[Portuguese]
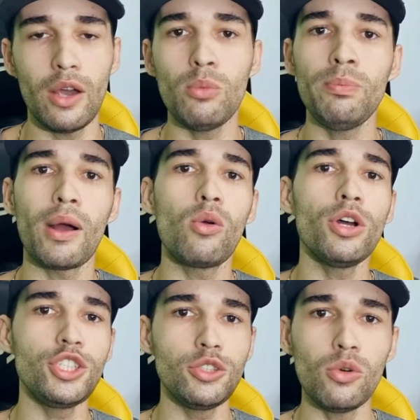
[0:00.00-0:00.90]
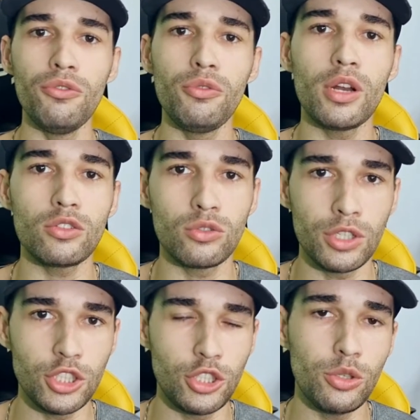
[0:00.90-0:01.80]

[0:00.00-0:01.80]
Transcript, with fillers: que é um pacote de configurações